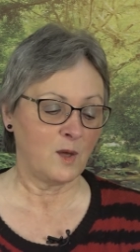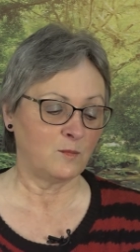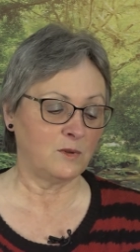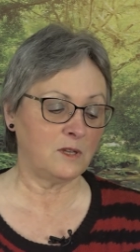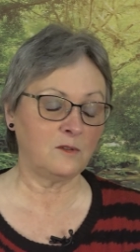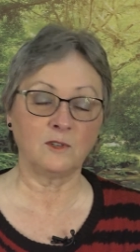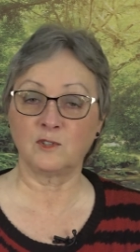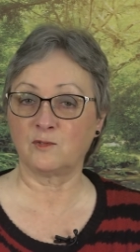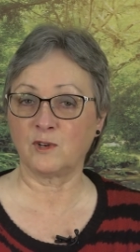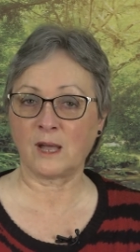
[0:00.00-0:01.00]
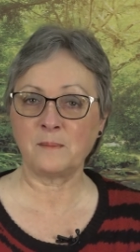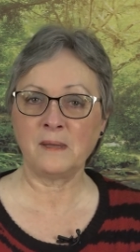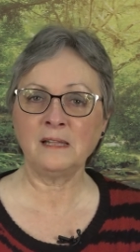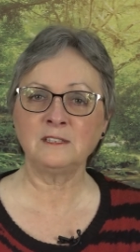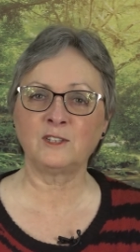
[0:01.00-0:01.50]
Puis, je vous
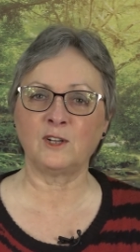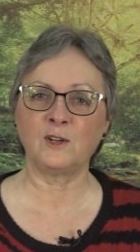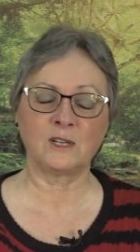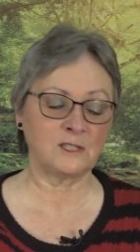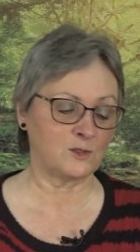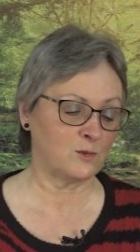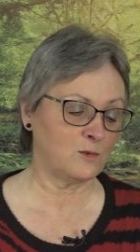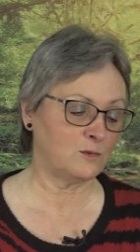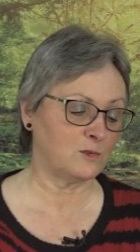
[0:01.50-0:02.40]
rappelle que le réseau